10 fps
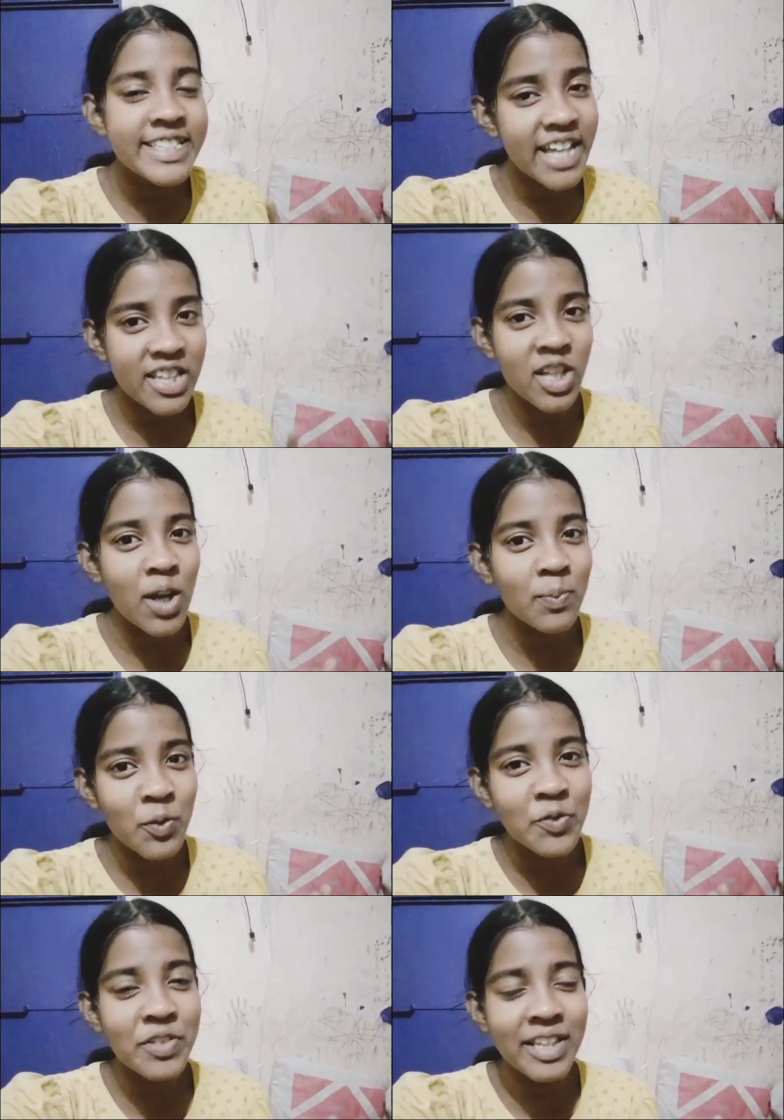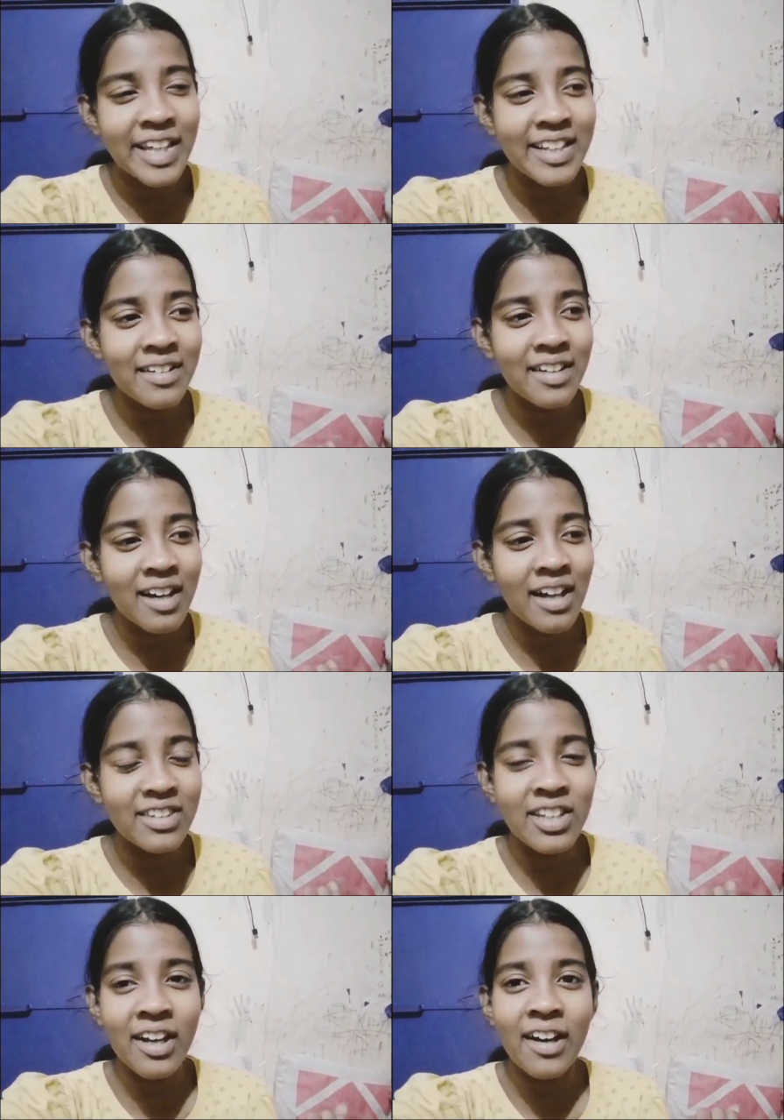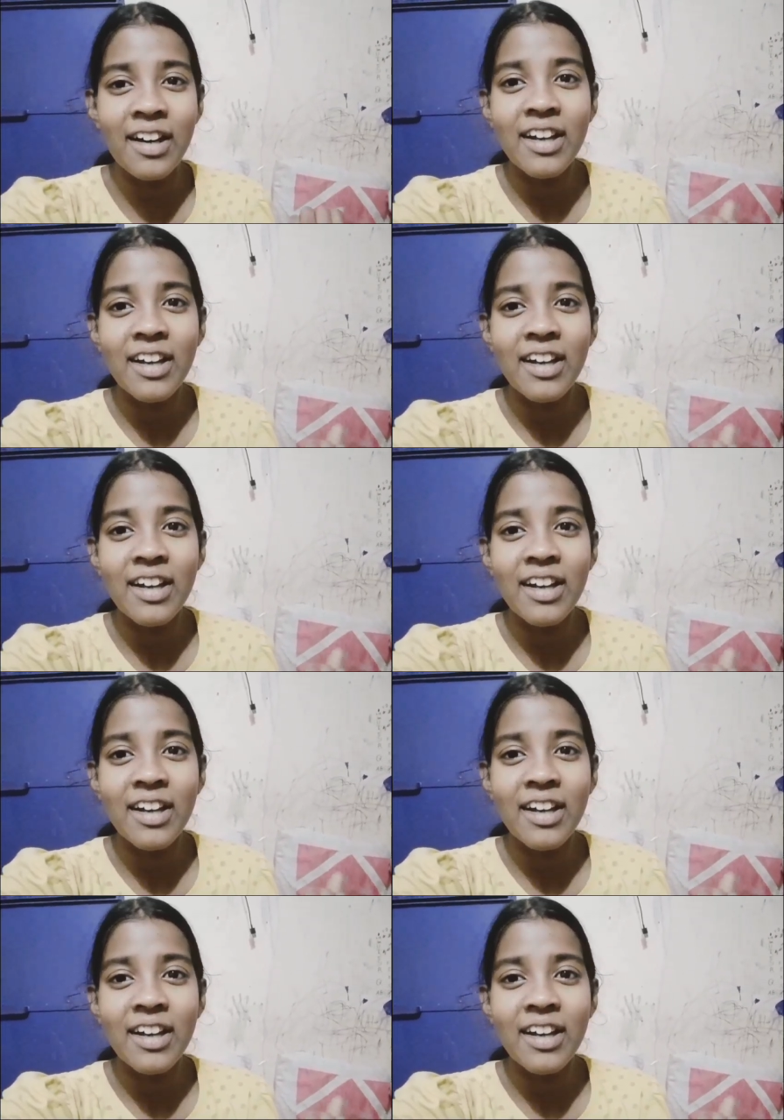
शैतान मूवी देखने का था